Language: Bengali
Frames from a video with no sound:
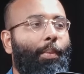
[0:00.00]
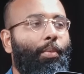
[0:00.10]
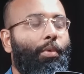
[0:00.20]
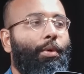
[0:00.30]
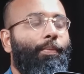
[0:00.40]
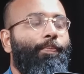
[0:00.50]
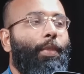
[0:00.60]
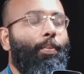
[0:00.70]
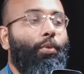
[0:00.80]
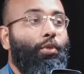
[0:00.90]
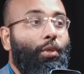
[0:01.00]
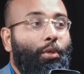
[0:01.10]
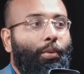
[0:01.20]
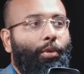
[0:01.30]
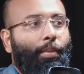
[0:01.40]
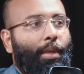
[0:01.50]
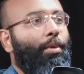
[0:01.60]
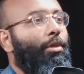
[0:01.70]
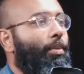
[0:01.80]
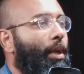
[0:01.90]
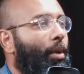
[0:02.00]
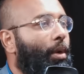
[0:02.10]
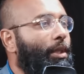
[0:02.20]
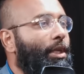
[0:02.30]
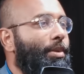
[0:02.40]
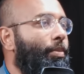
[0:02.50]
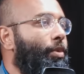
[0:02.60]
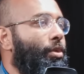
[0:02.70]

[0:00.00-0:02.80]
এবং প্রচন্ড পরিমাণে ভদ্রমহিলা হতাশ এবং